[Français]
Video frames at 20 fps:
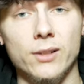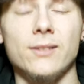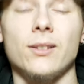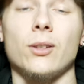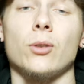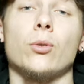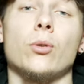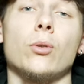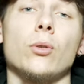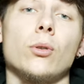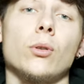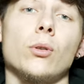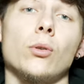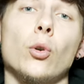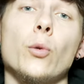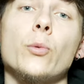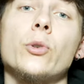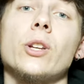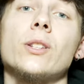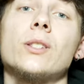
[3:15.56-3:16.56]
c'est que
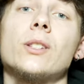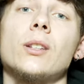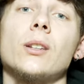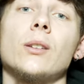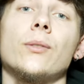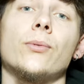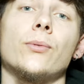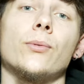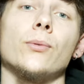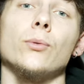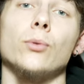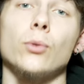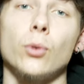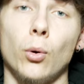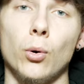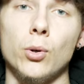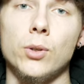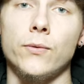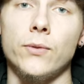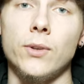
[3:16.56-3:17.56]
l'objectif du
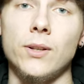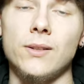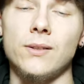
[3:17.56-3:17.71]
CrossFit,